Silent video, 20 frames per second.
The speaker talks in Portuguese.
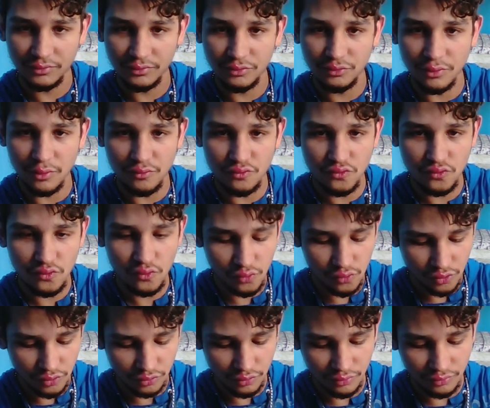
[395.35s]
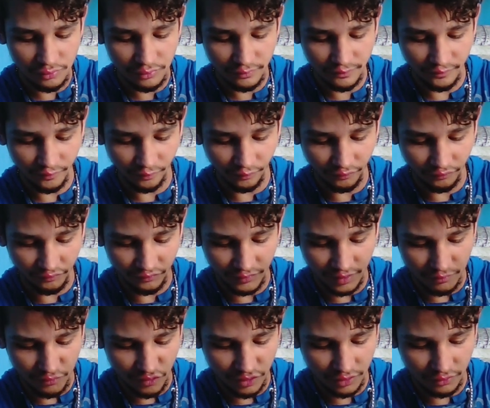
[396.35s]
tu é um gordo. Na
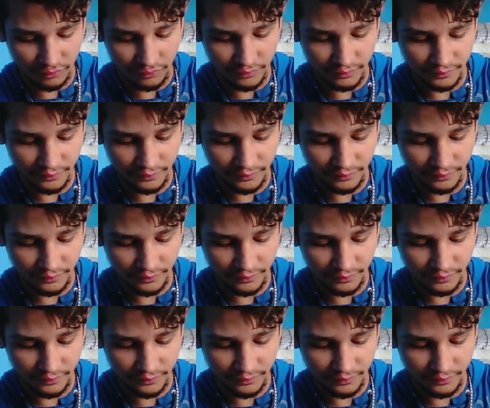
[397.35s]
moral.